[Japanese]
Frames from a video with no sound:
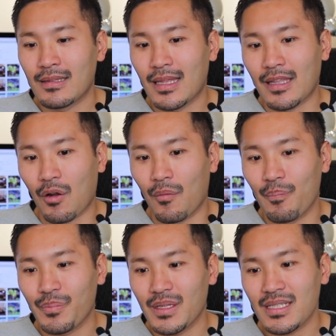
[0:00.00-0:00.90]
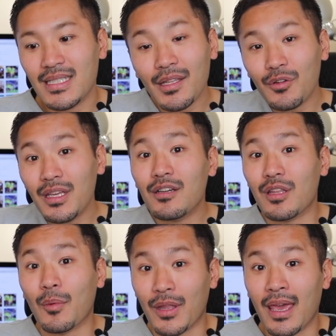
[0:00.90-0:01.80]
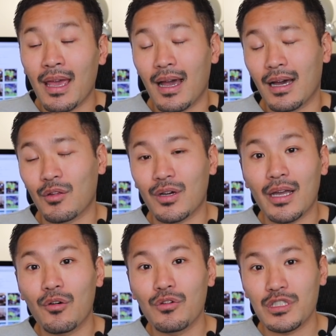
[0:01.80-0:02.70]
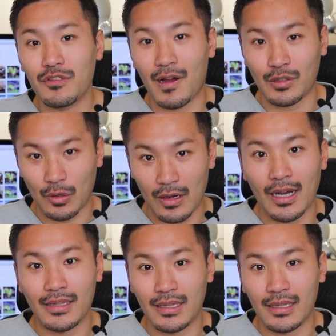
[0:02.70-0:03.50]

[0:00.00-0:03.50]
なんだろう下のリーグでもねあの外国人枠とかがあっ